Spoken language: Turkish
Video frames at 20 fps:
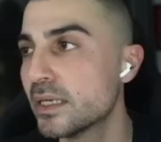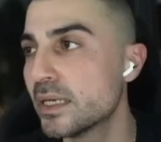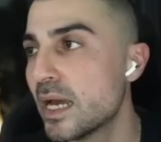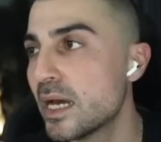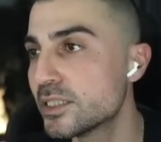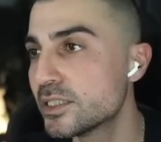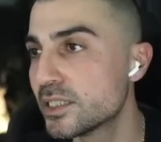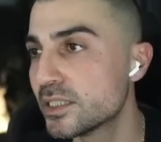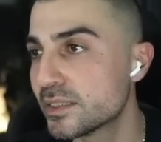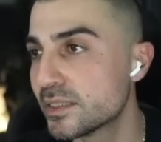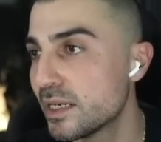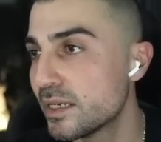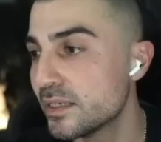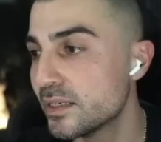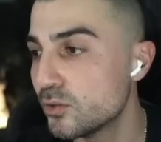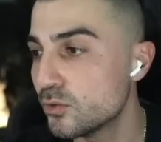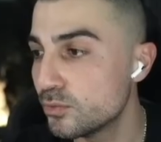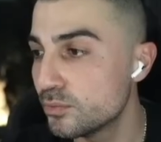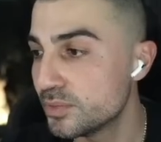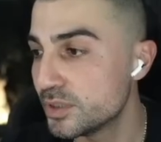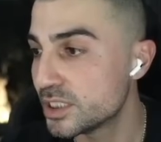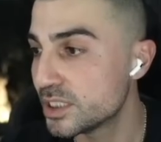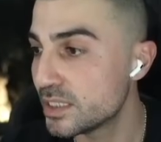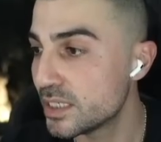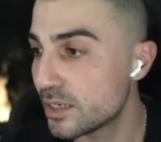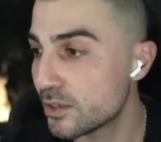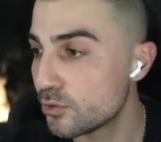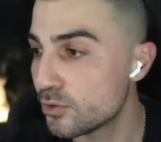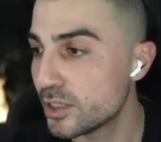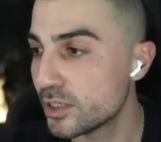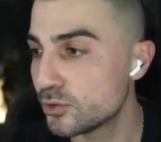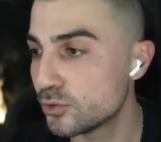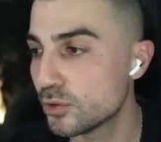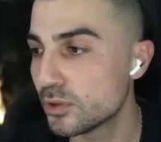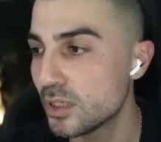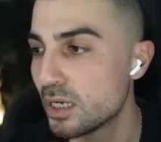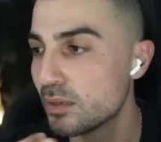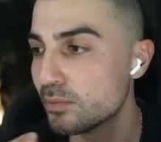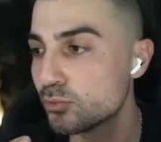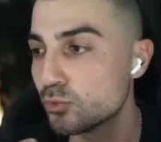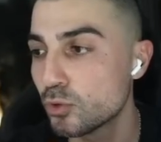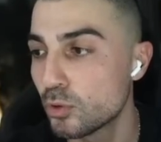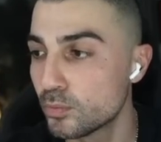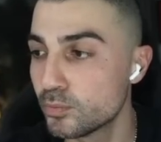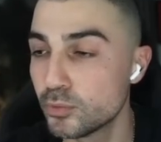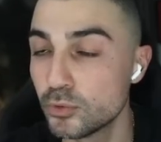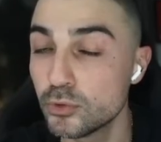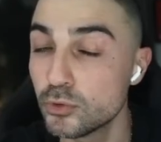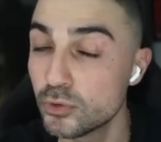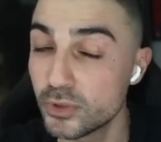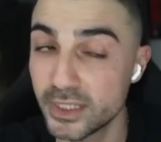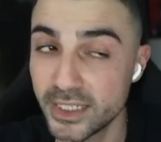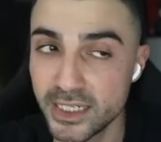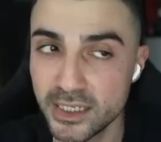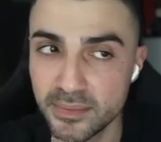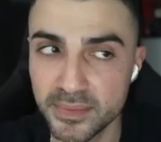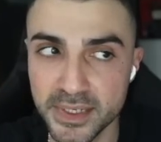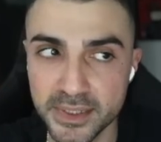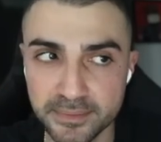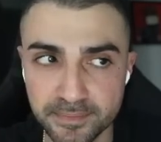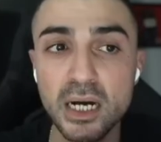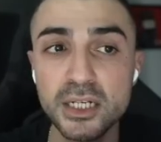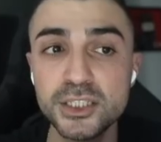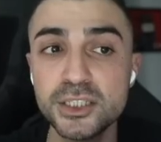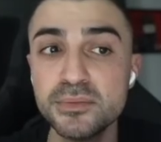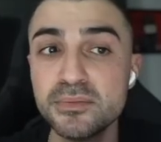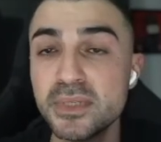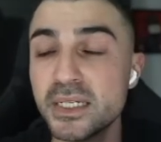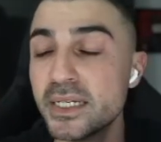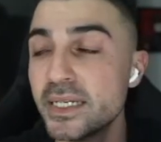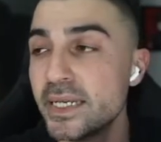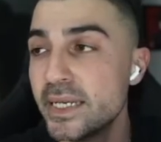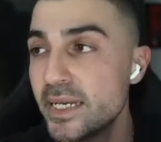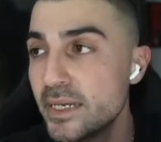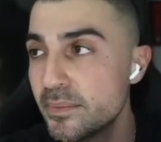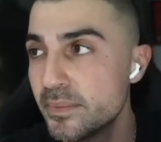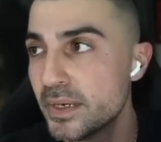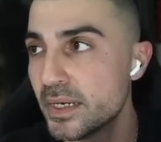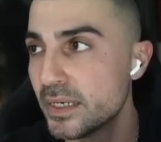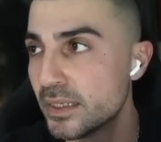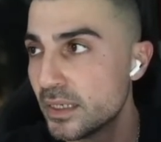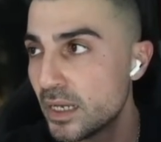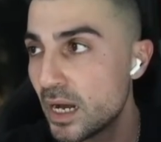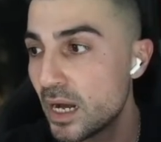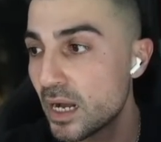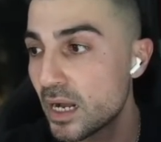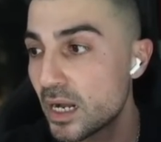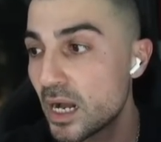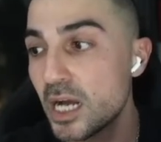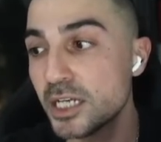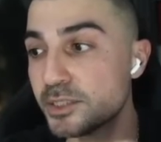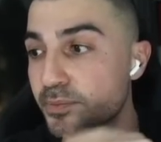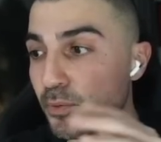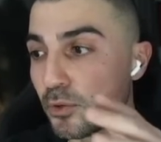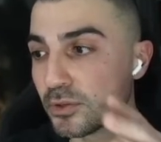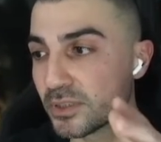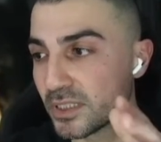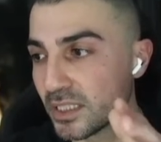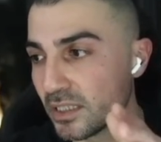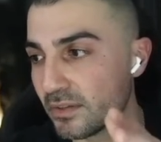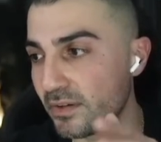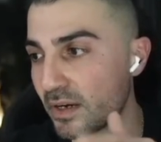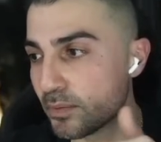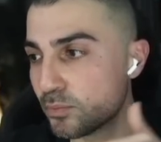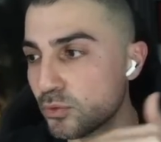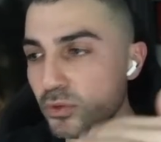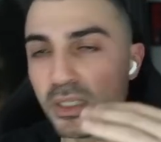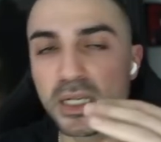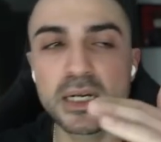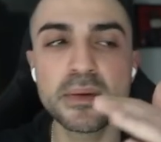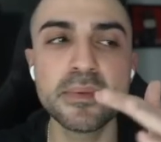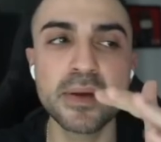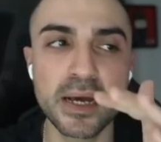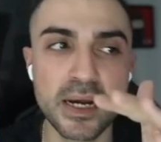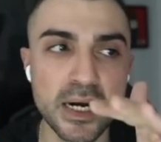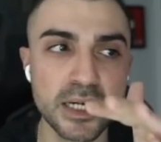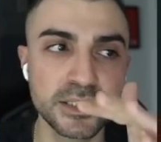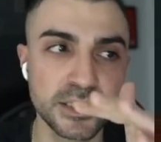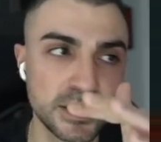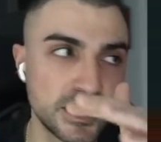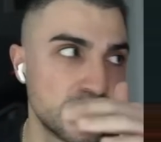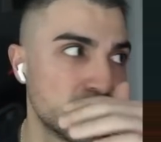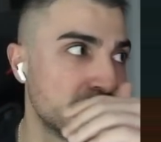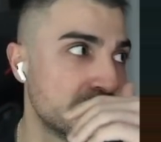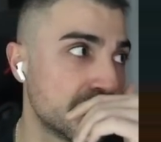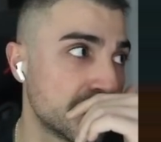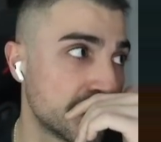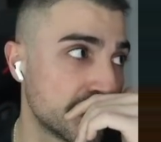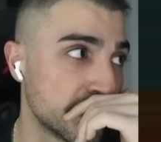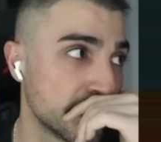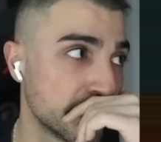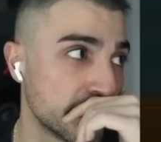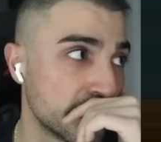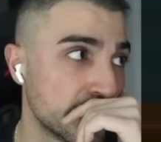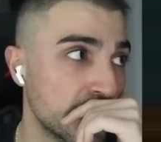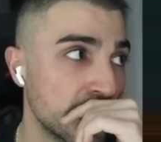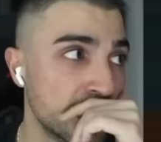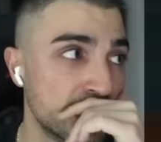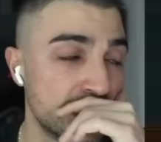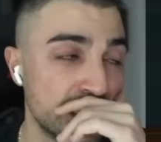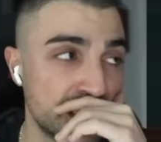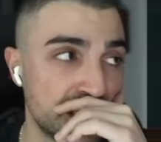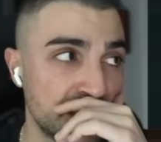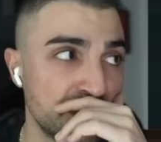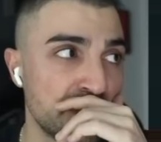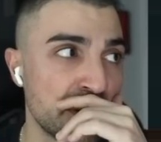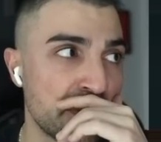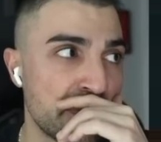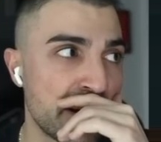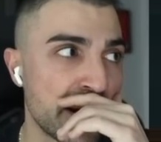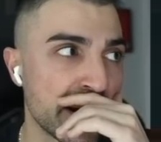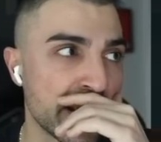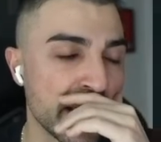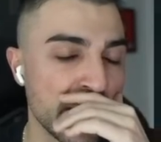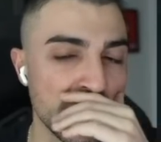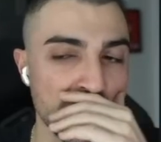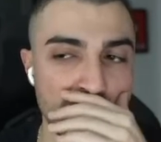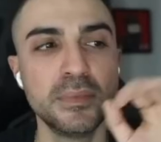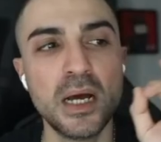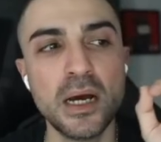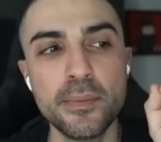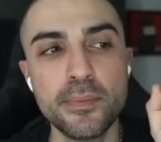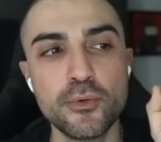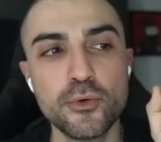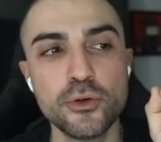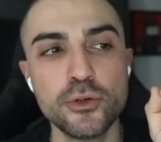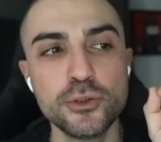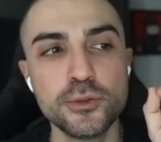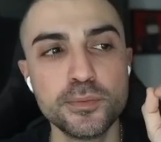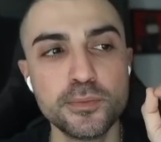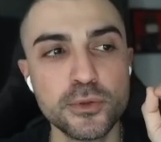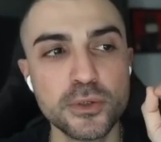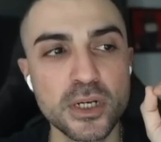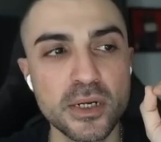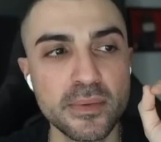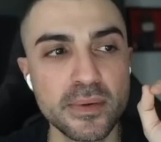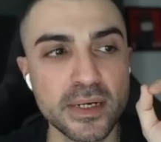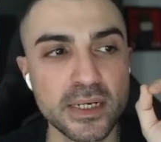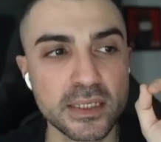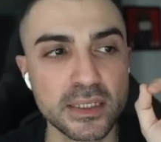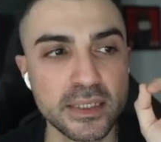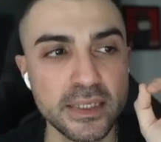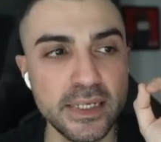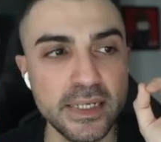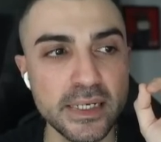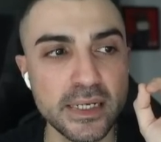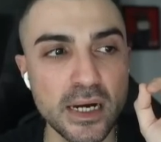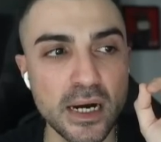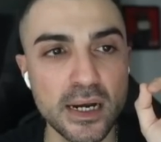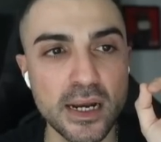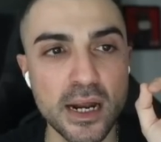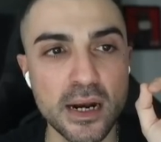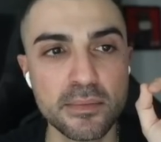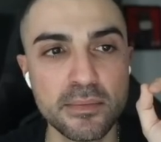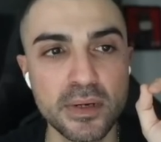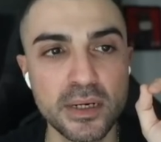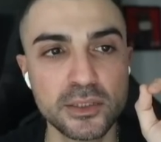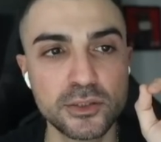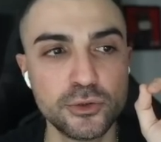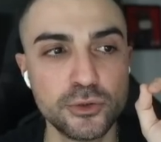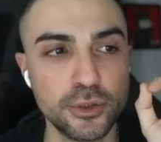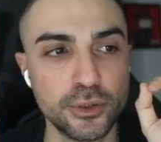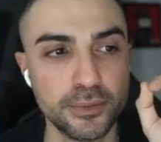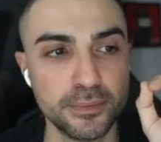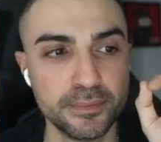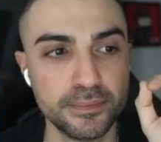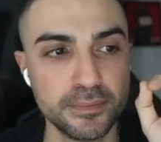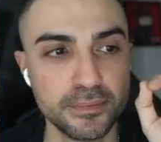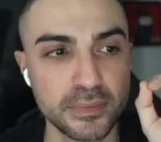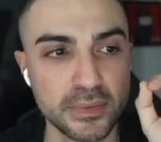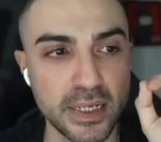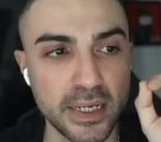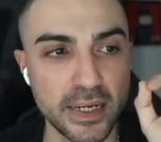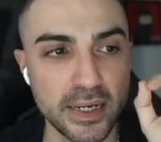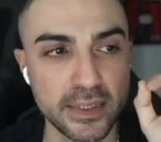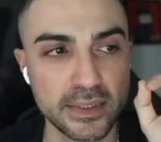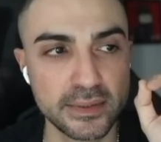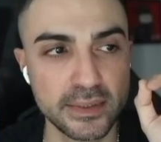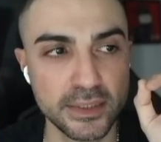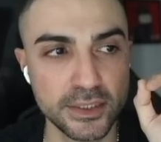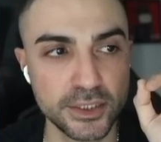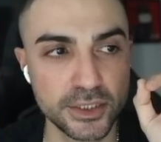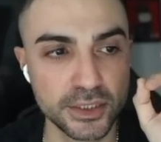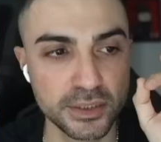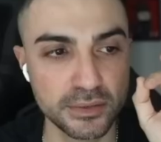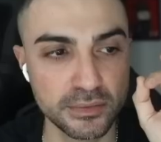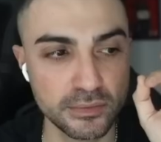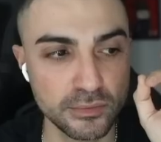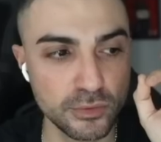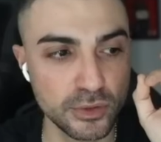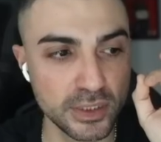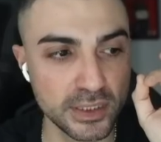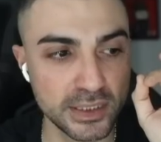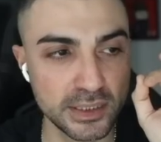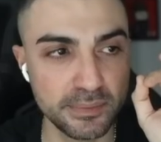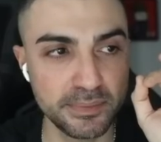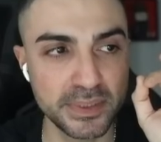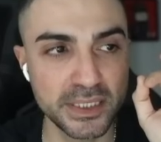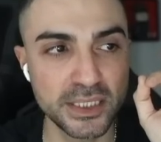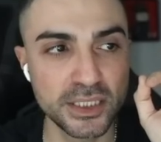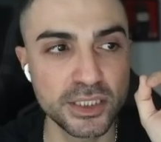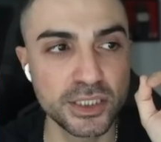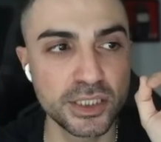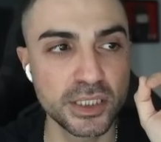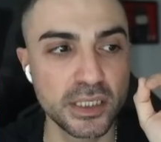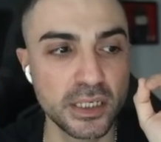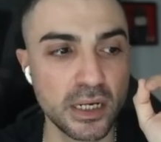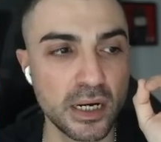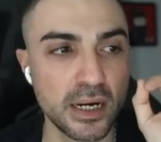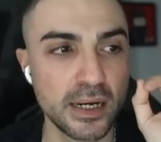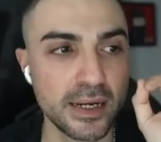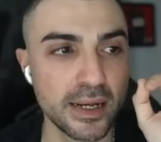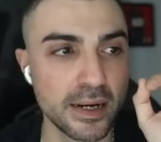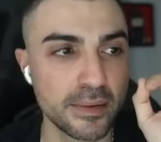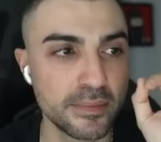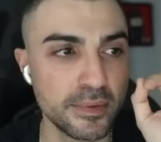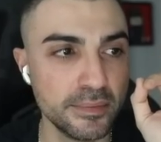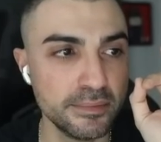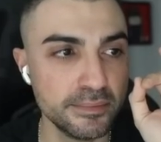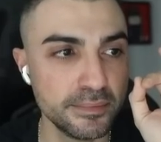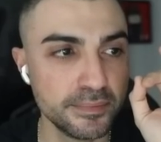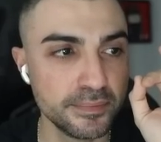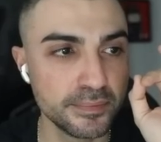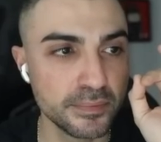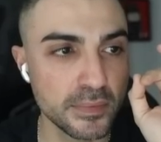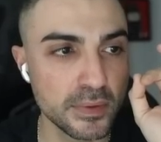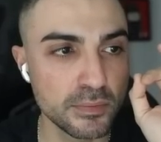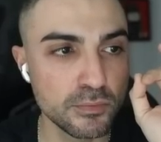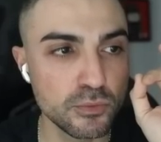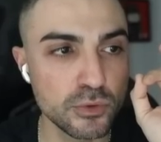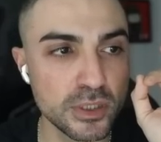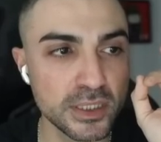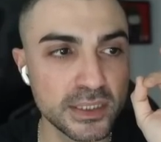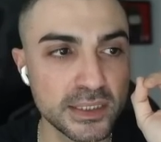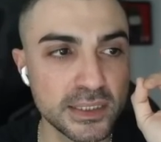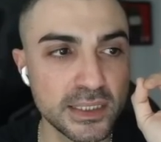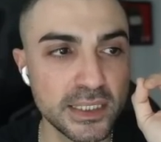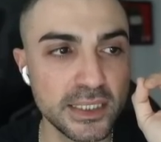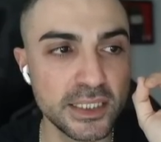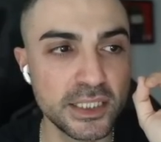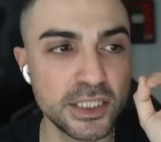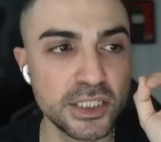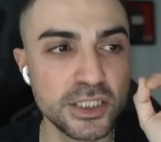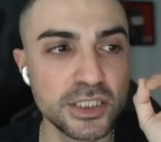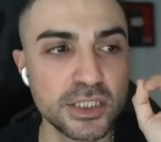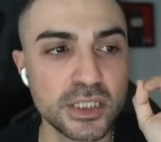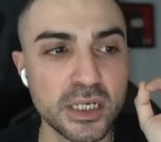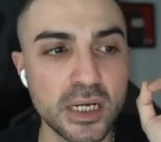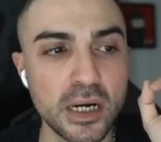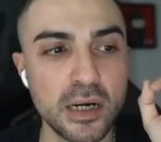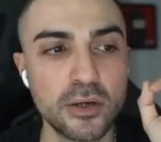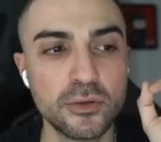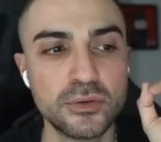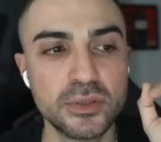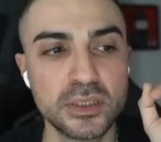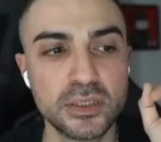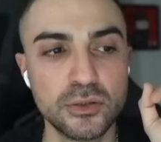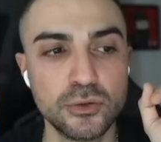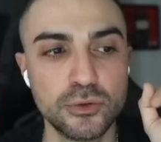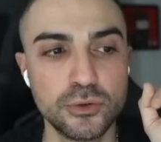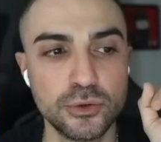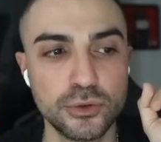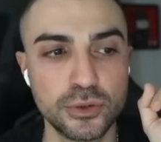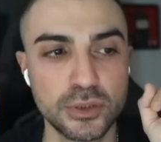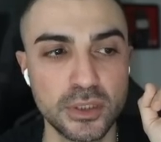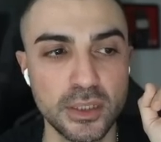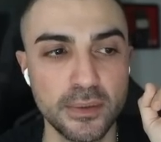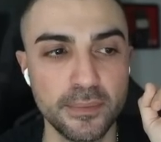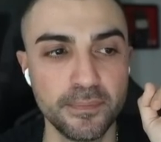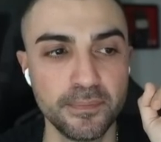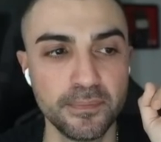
Gerçekten bir şeyler üretiyorlar mı? Topluluğu iyi mi? Hacimleri iyi mi? Kaç borsada var? Bunları bir araştırabilirsiniz seçim yaparken. Ne yapıyoruz? Buraya bakın. İlk alarmı atıyorum GRT için. Burası birinci alarmım. Burası da ikinci kaotik düşüşte.